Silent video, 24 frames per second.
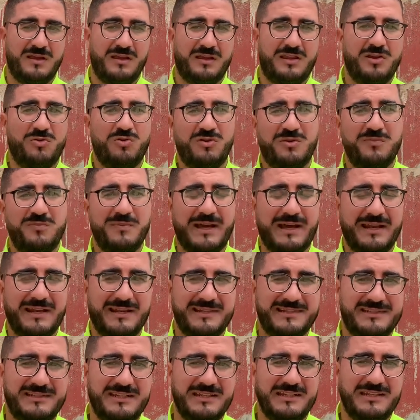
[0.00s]
كيقول لك ما
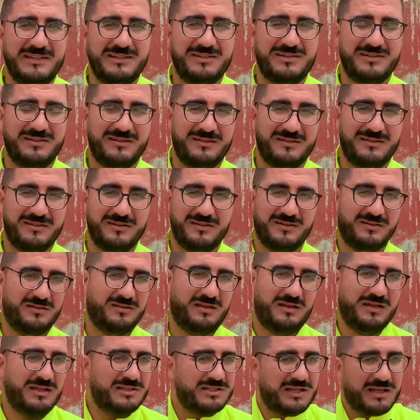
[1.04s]
خلصتينيش
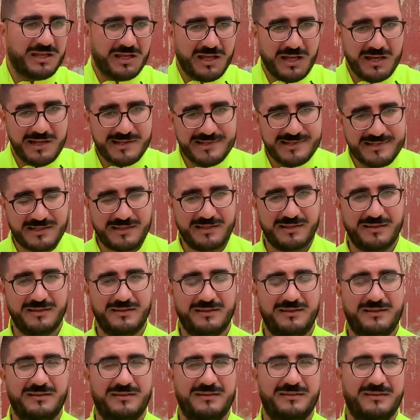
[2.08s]
علاش غنخلصك
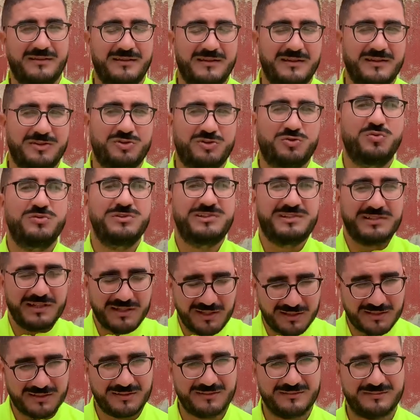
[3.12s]
شكون انت
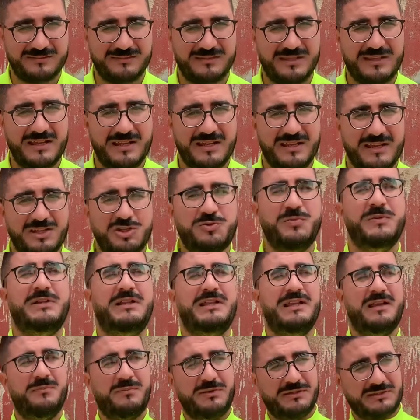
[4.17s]
جبد
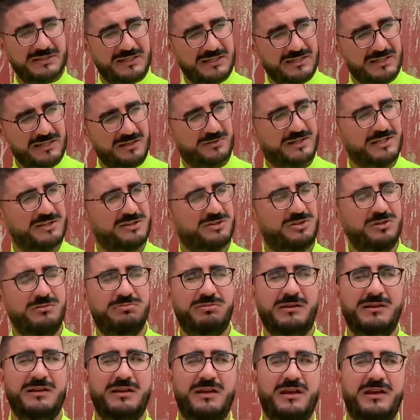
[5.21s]
لي بطاقه كتدل
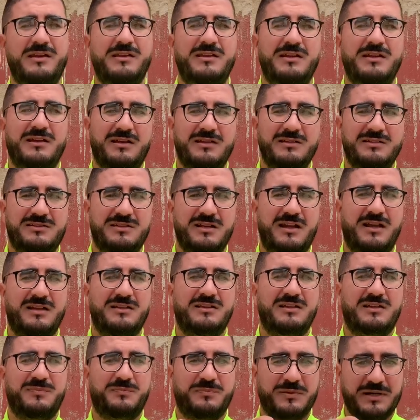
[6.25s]
على انك انت
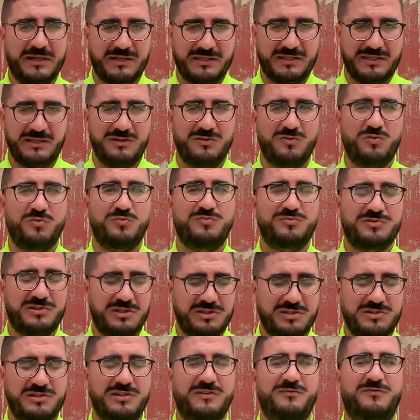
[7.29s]
عندك باركينغ
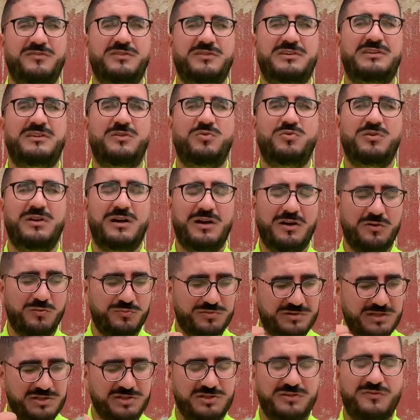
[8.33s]
ومسجل في الدوله
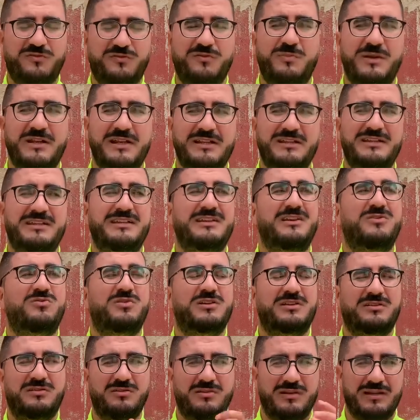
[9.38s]
ومسجل في البلديه
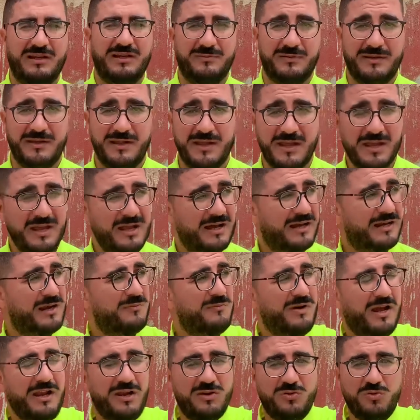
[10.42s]
وكيدل على بعد راه
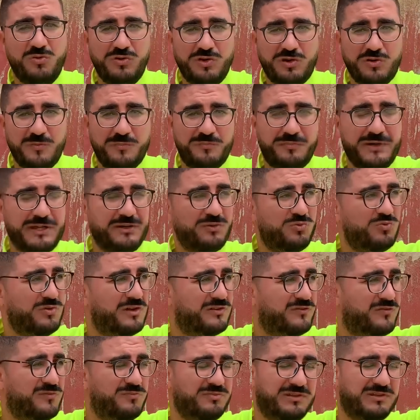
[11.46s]
معلقوا لكم بانوات
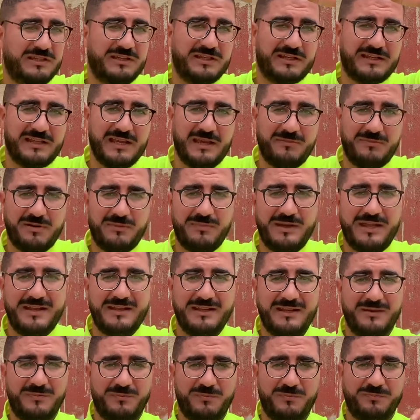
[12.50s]
في المدينه كامله بان
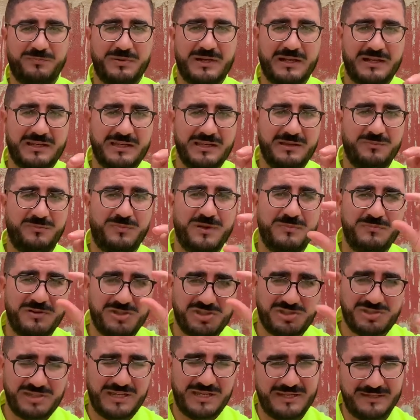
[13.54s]
الباركينغ
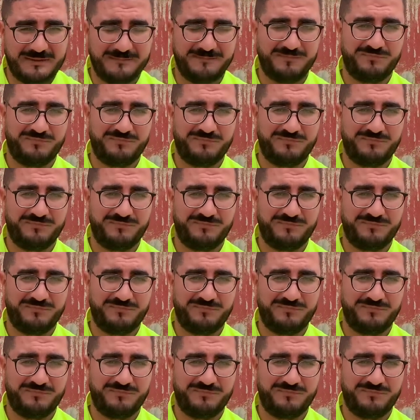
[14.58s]
بالمجان